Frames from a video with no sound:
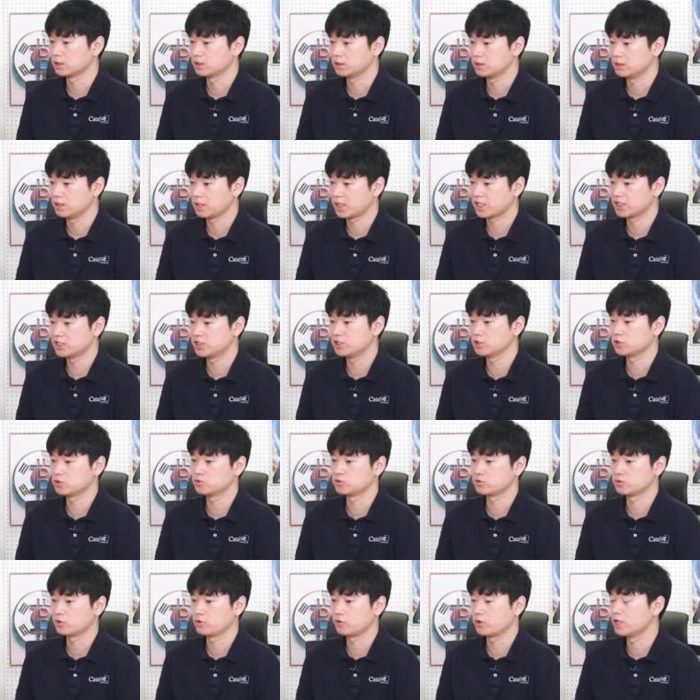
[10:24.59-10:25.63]
이 가치
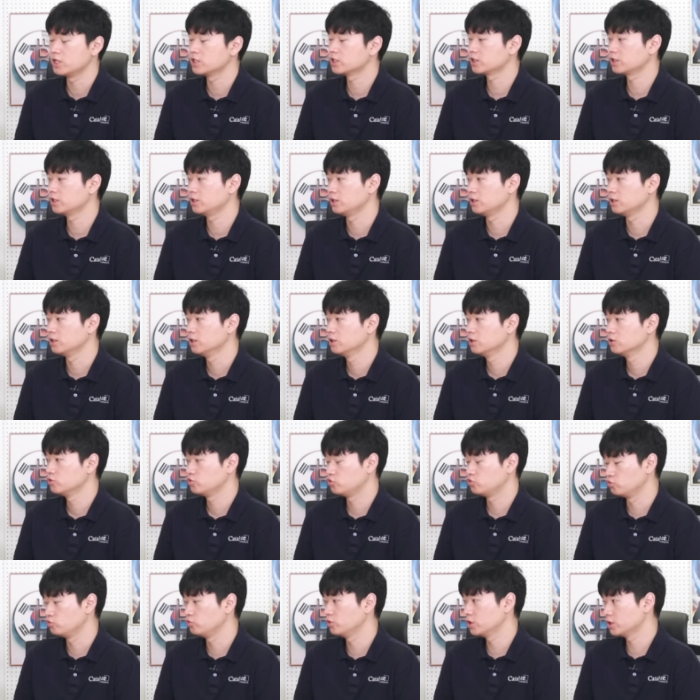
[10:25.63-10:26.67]
전송이 굉장히
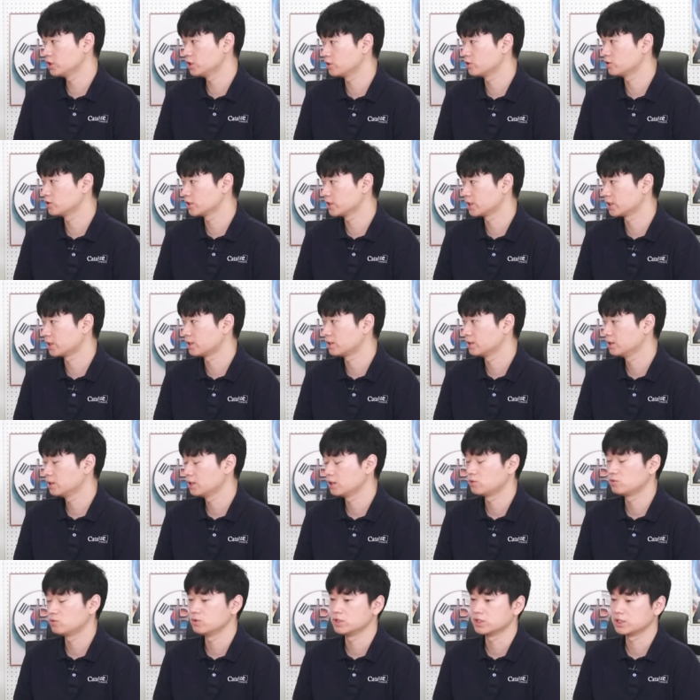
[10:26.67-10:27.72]
중요해질 것이다
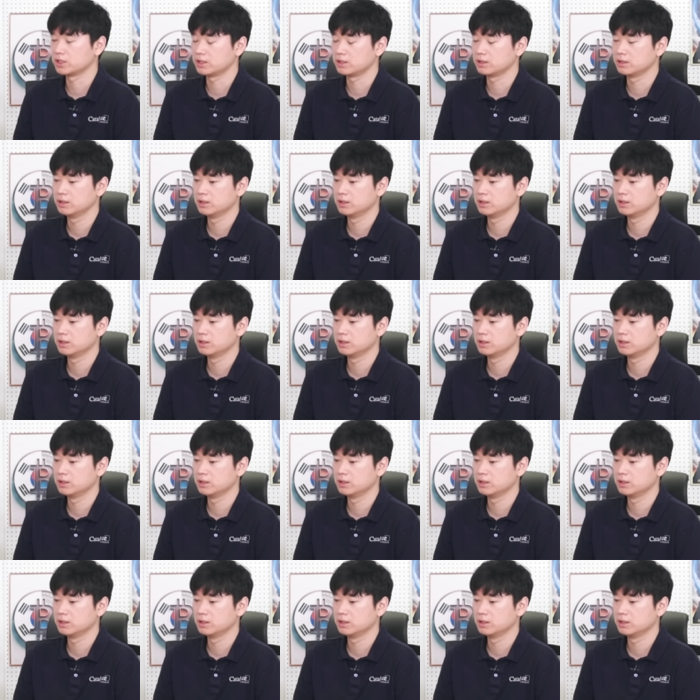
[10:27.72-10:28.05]
라고 이제